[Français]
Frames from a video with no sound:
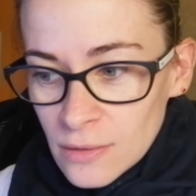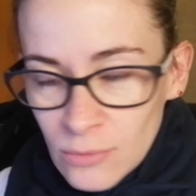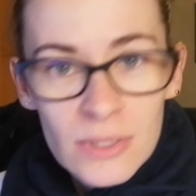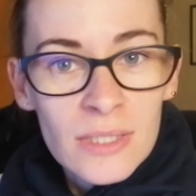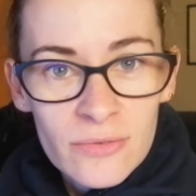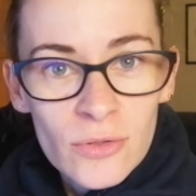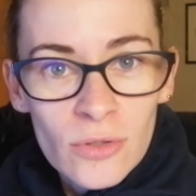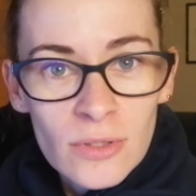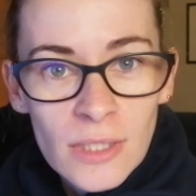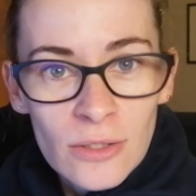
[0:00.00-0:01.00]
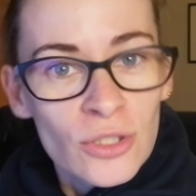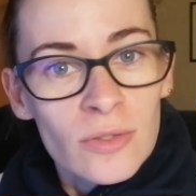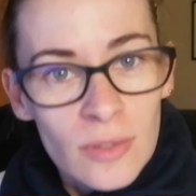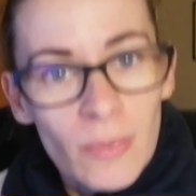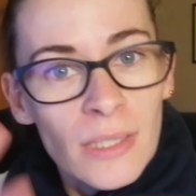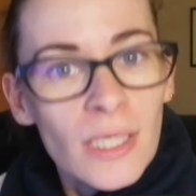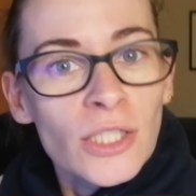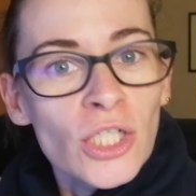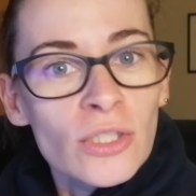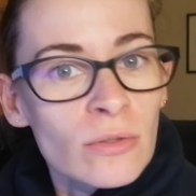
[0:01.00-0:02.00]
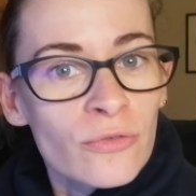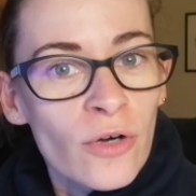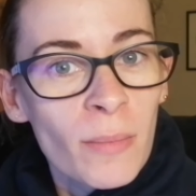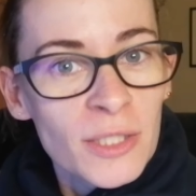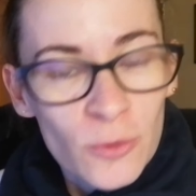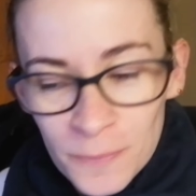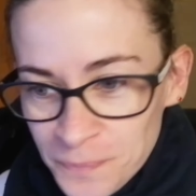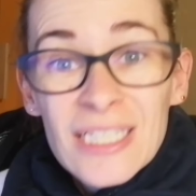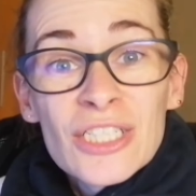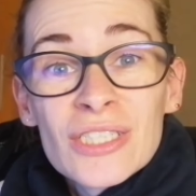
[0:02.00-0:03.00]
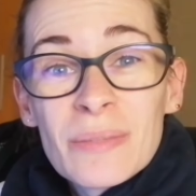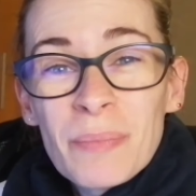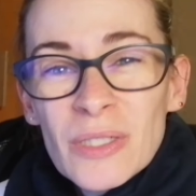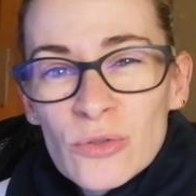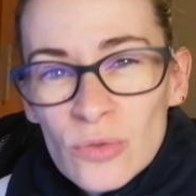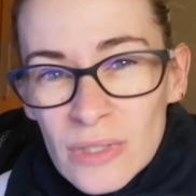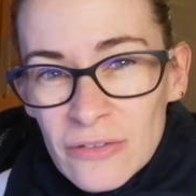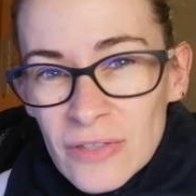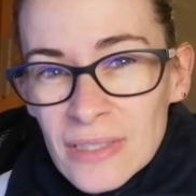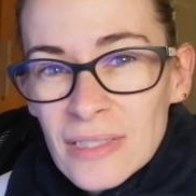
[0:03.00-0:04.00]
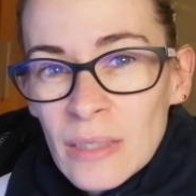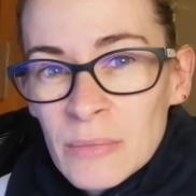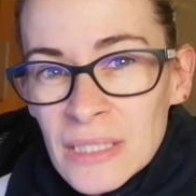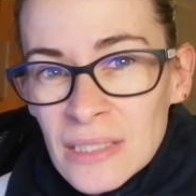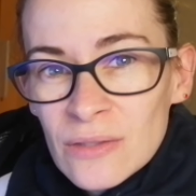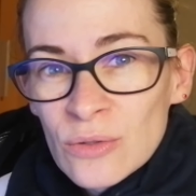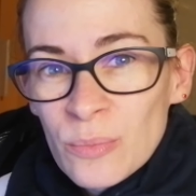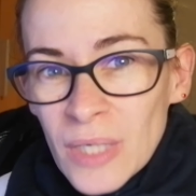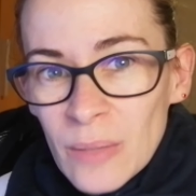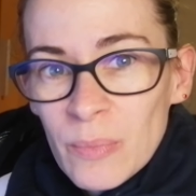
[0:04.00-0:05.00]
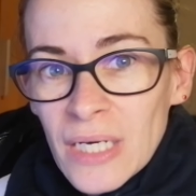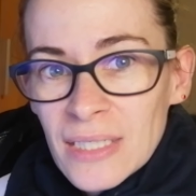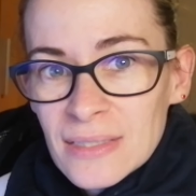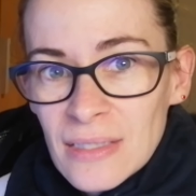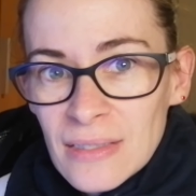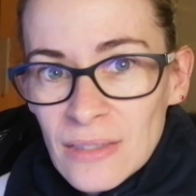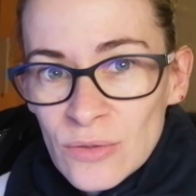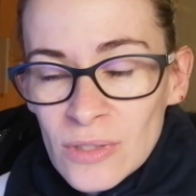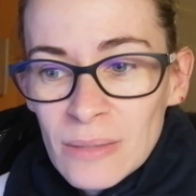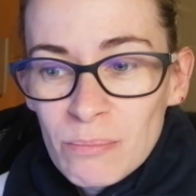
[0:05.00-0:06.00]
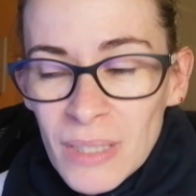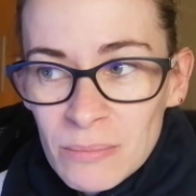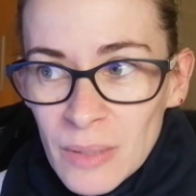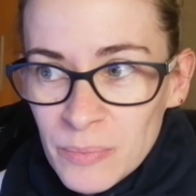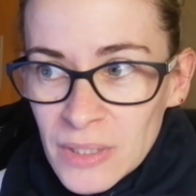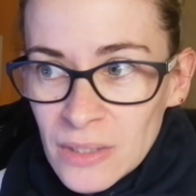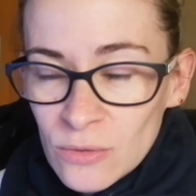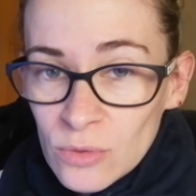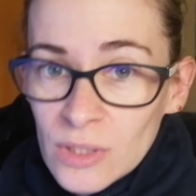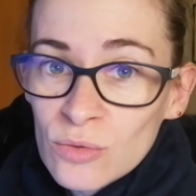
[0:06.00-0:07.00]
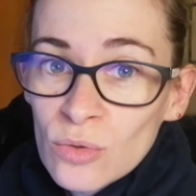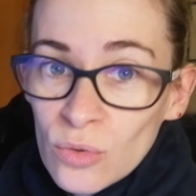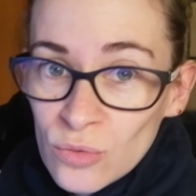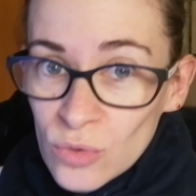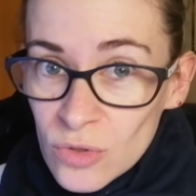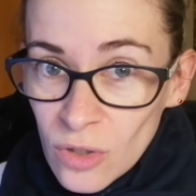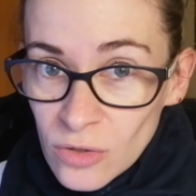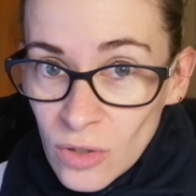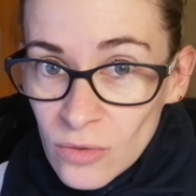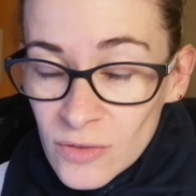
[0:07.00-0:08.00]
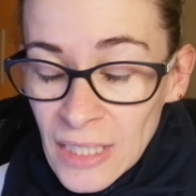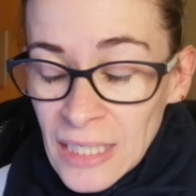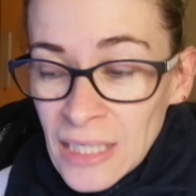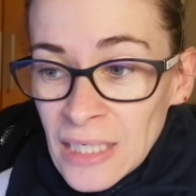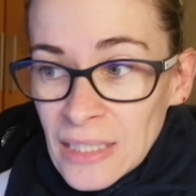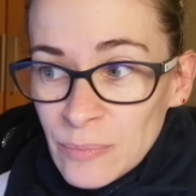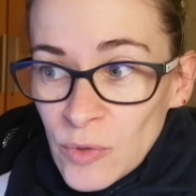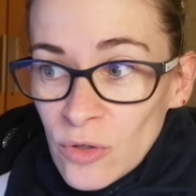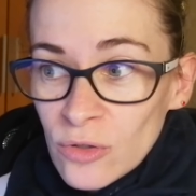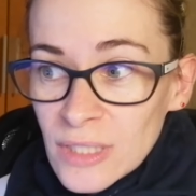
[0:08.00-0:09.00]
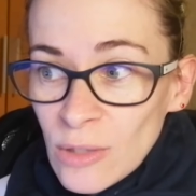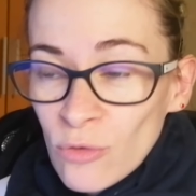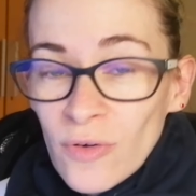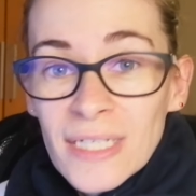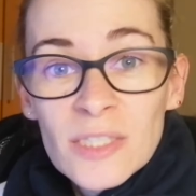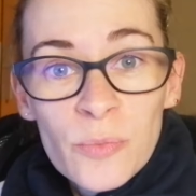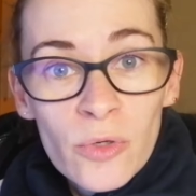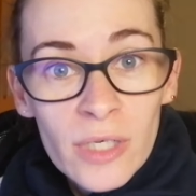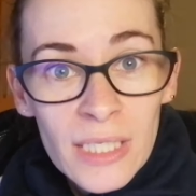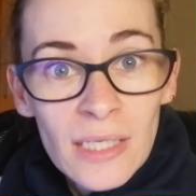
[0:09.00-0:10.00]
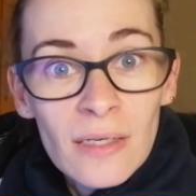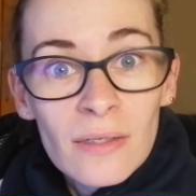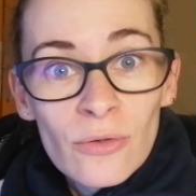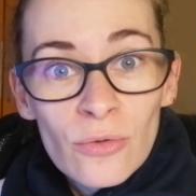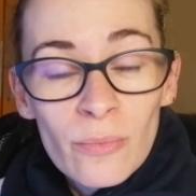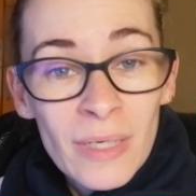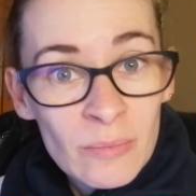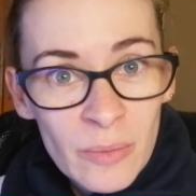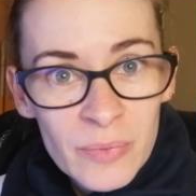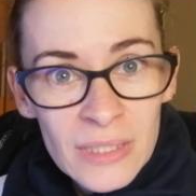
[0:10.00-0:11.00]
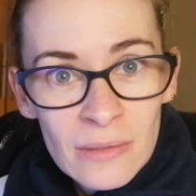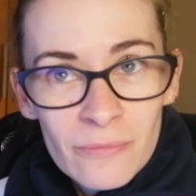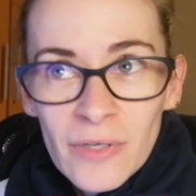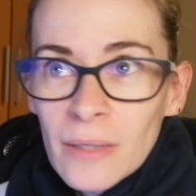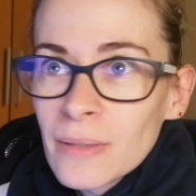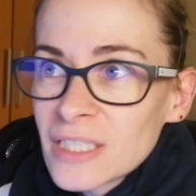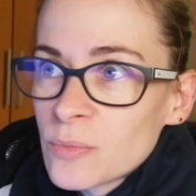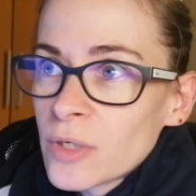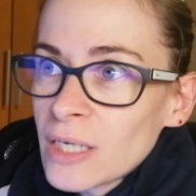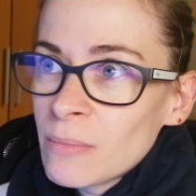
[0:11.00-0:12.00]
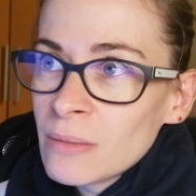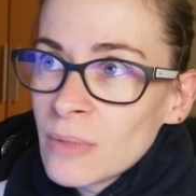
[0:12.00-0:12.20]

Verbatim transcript: oui c'est vendredi, j'ai une semaine très chargée en formation. J'ai pas tout à fait terminé de préparer cet atelier mind mapping, donc il dure 2h30 pendant lequel on va explorer le mind mapping, enfin explorer le mind